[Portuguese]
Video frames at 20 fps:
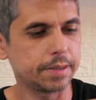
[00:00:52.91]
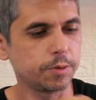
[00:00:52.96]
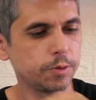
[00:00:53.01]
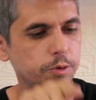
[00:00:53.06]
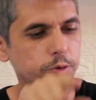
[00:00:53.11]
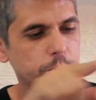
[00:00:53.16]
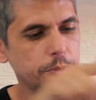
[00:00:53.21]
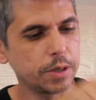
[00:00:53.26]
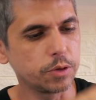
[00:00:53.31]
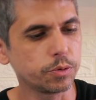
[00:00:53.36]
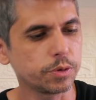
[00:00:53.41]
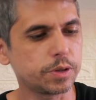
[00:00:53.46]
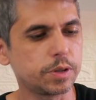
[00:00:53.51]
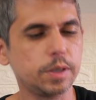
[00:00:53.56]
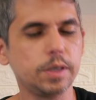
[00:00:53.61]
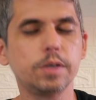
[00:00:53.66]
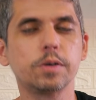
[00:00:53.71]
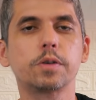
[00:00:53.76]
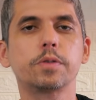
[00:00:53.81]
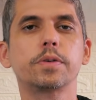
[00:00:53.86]
Ou no
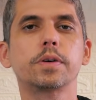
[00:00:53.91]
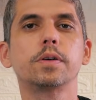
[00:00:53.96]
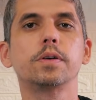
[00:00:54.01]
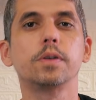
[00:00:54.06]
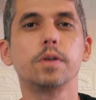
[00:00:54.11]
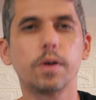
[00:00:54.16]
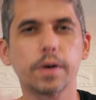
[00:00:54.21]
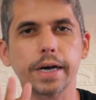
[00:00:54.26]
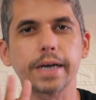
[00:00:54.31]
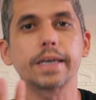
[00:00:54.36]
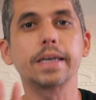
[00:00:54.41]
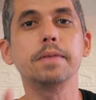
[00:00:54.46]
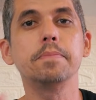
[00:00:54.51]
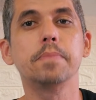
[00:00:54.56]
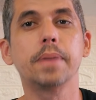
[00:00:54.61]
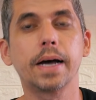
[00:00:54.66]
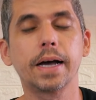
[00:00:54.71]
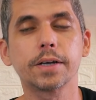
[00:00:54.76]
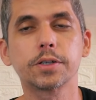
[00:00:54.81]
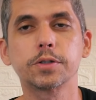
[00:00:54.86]
menuzinho que ficou logo aqui
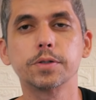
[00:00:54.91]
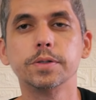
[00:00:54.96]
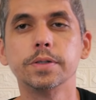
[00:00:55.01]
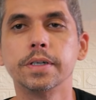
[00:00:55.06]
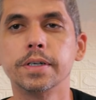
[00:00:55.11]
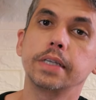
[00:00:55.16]
embaixo.